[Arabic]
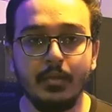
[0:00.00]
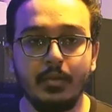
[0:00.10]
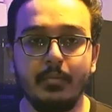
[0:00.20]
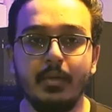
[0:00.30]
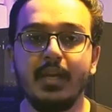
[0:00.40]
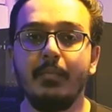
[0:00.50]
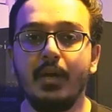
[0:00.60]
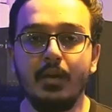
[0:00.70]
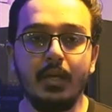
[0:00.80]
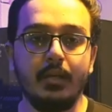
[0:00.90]
طيب يا
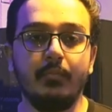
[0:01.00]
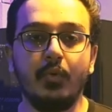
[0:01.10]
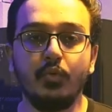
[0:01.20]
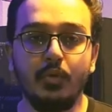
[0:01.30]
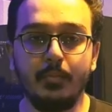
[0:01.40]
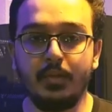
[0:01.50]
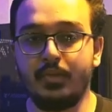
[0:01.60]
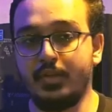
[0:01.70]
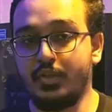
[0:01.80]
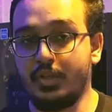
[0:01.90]
جماعة الموضوع
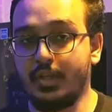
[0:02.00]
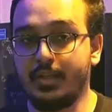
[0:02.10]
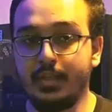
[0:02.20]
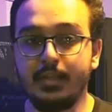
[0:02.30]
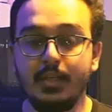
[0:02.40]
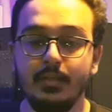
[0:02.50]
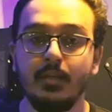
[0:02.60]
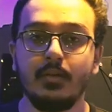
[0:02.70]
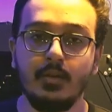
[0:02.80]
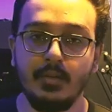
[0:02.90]
باختصار شديد جدا
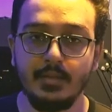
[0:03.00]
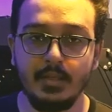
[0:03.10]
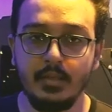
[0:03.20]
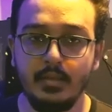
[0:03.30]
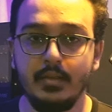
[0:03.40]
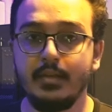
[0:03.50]
القناة دي